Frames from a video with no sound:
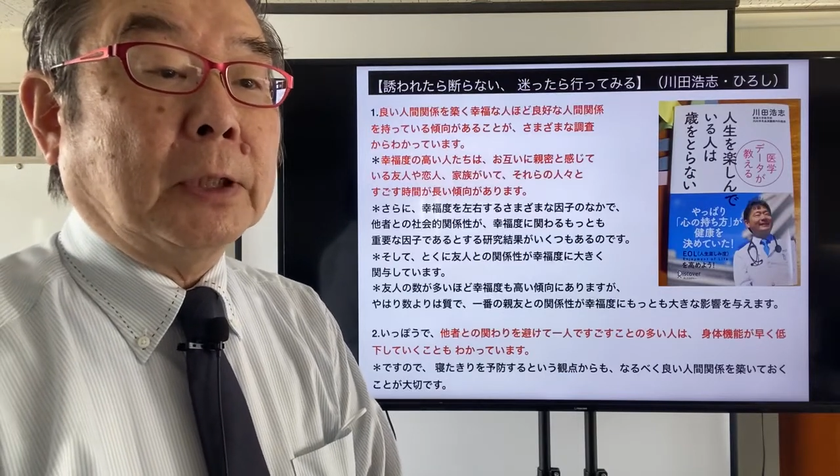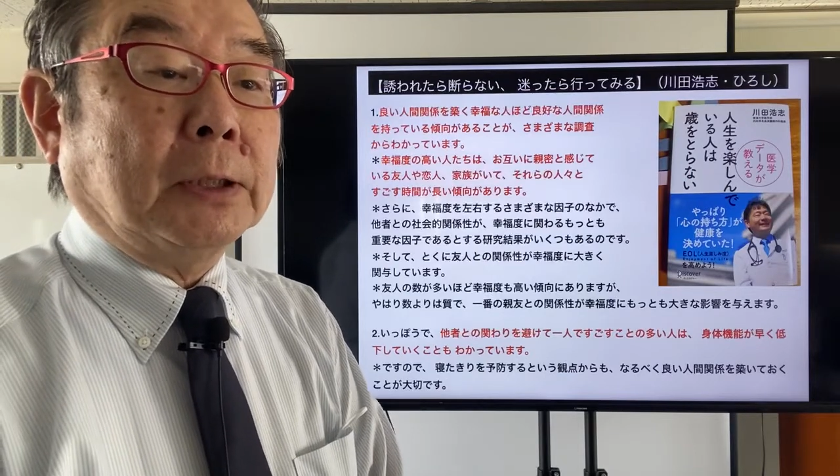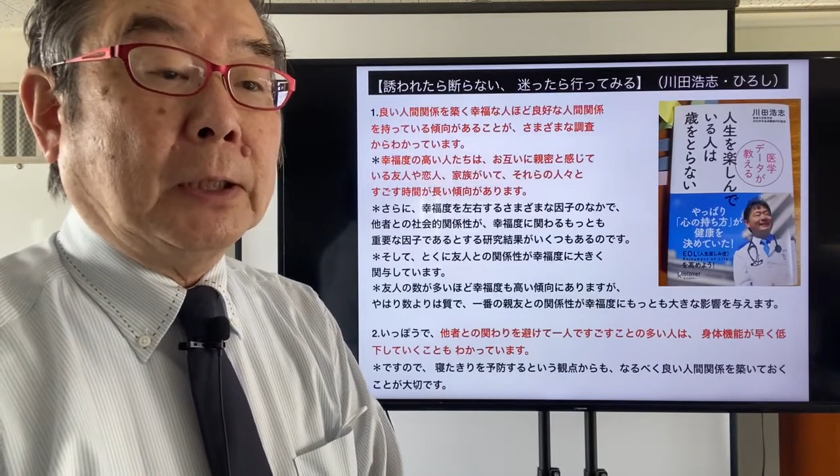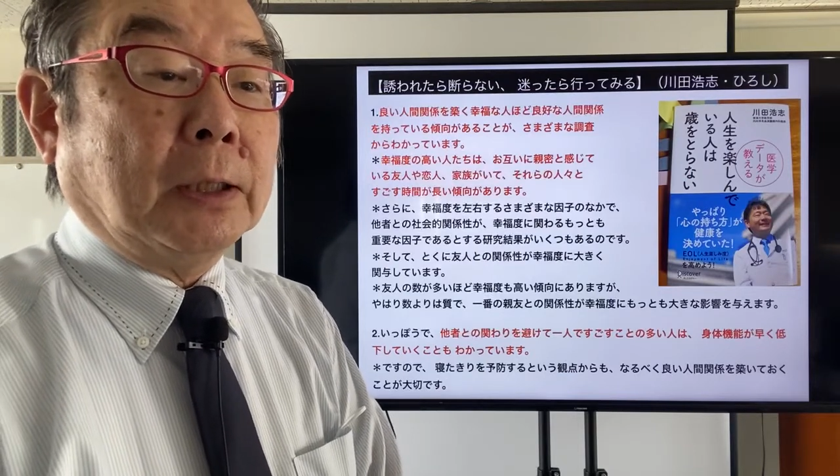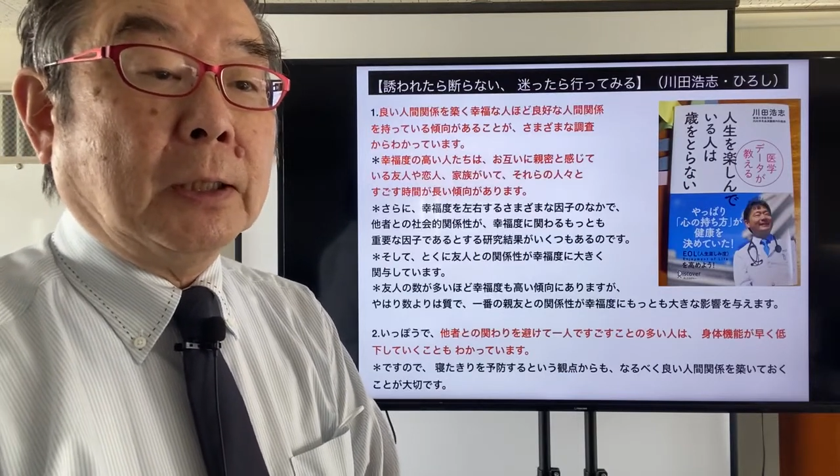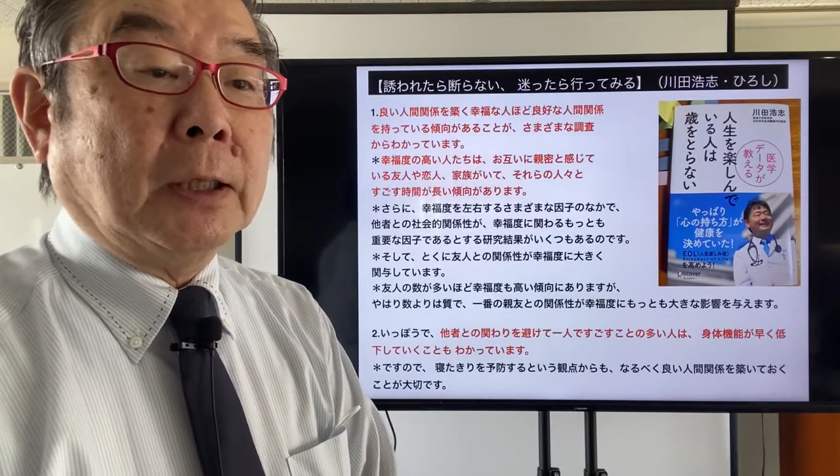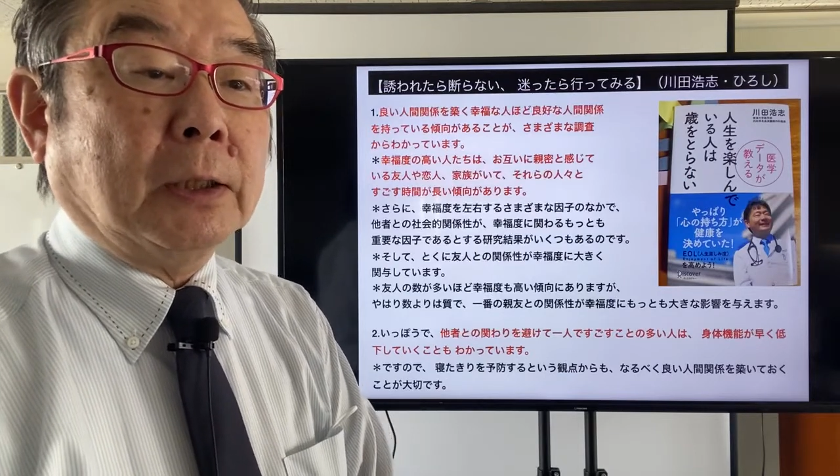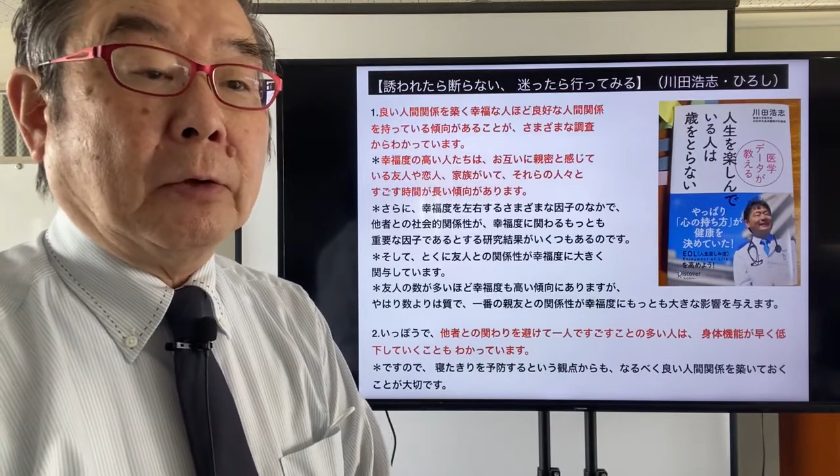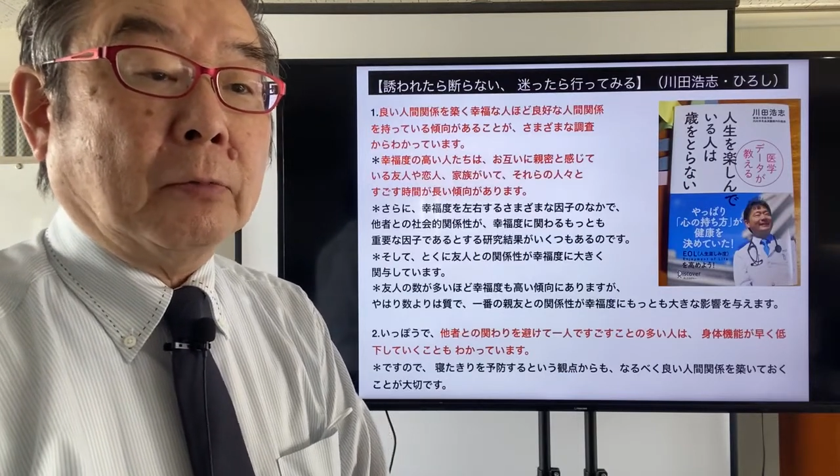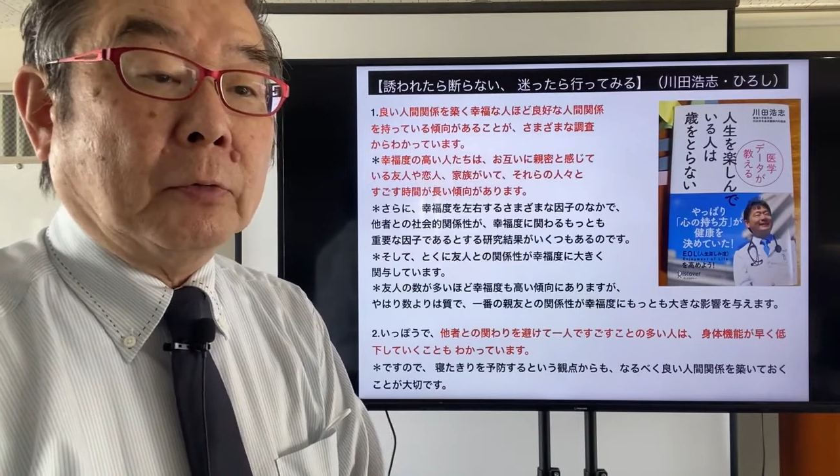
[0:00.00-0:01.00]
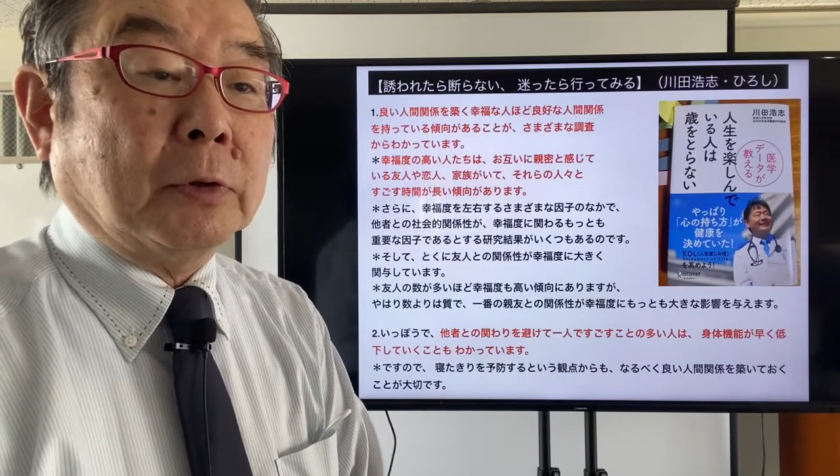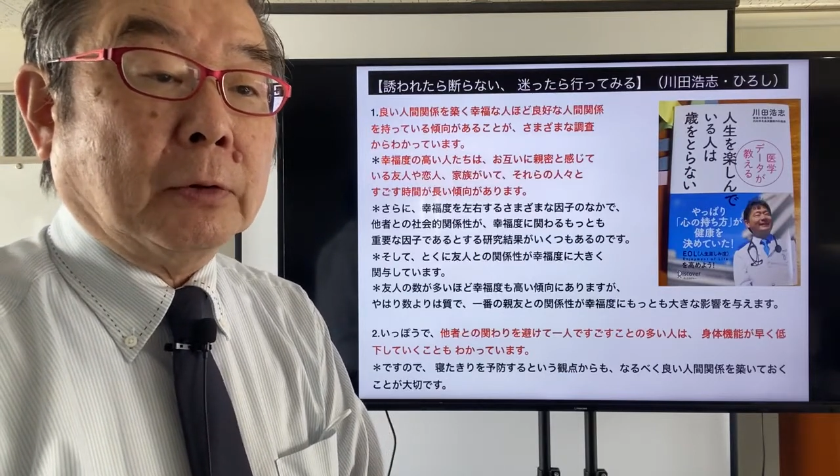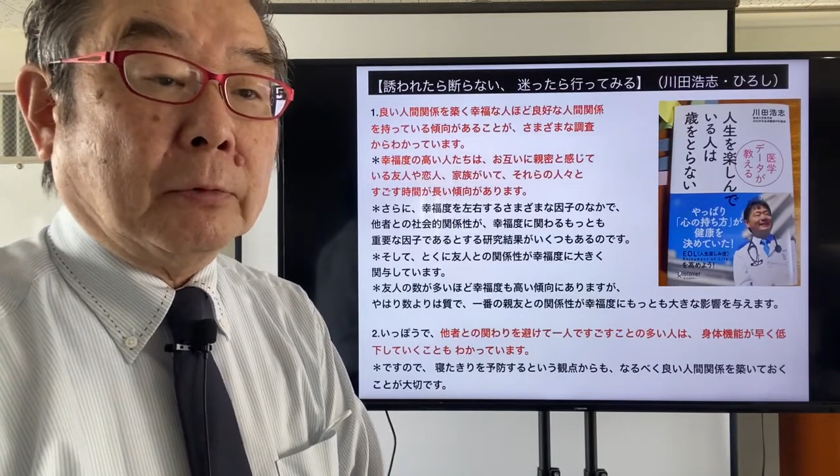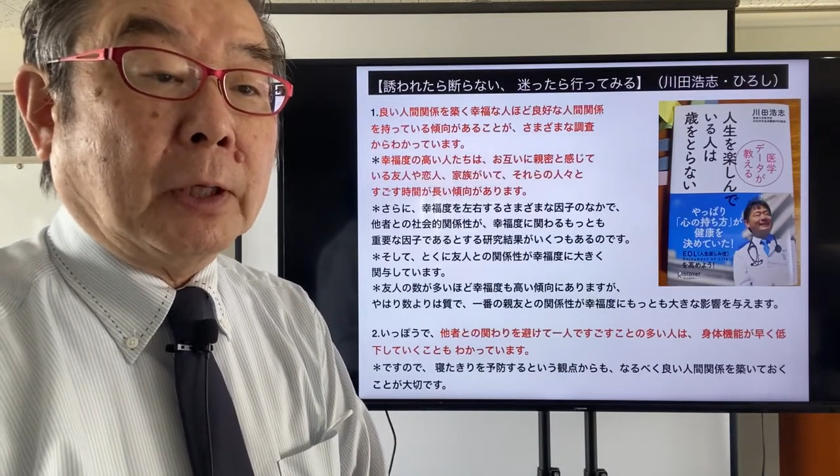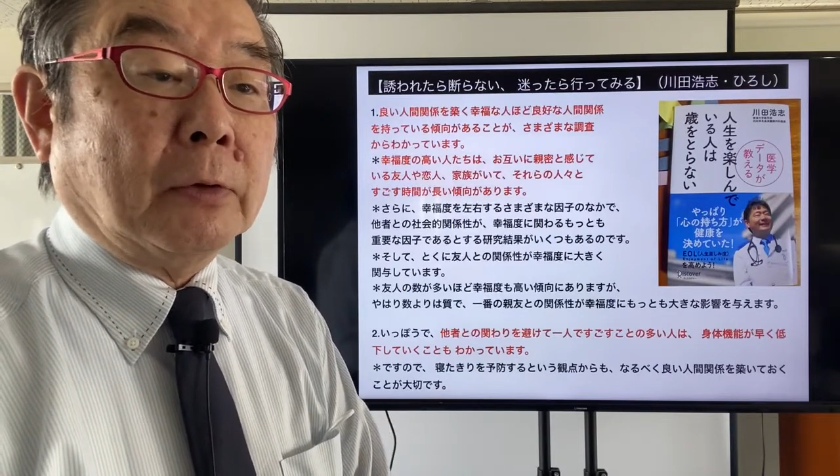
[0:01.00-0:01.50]
な人間関係を持っ
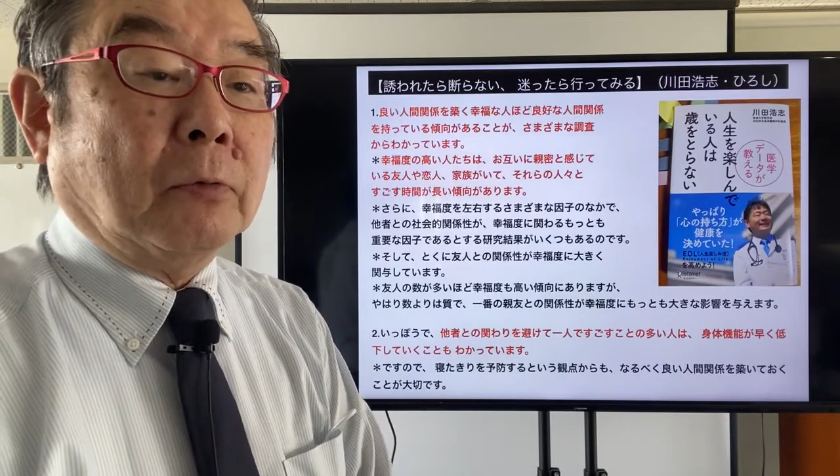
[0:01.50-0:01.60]
ている傾